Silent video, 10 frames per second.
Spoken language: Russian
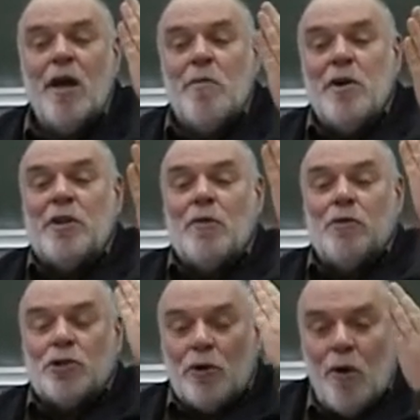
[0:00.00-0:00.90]
Мир так
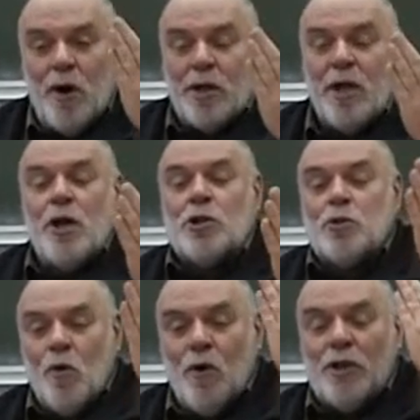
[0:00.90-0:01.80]
устроен,
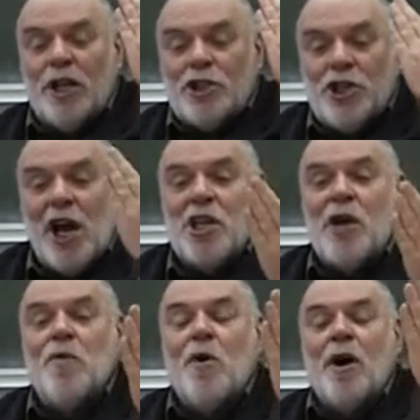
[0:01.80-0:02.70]
что начало
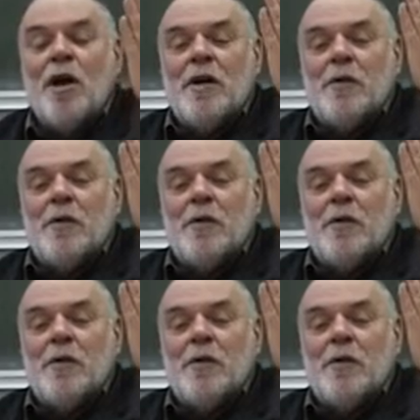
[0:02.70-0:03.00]
его